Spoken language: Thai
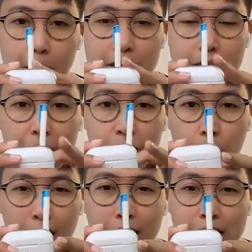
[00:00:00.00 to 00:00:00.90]
แต่มันจะไป
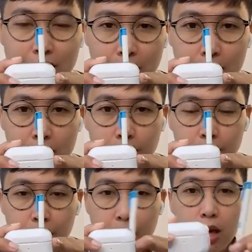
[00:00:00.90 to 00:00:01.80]
โฟกัสกับอีกสิ่งหนึ่ง
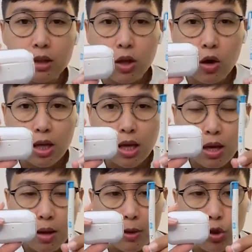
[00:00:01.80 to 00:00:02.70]
ตอน
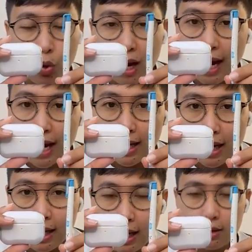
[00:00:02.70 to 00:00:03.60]
ที่มันอยู่ข้า
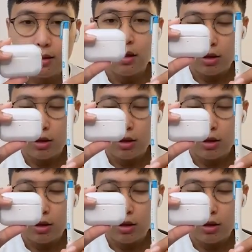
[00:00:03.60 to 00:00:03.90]
งๆกันเนี่ย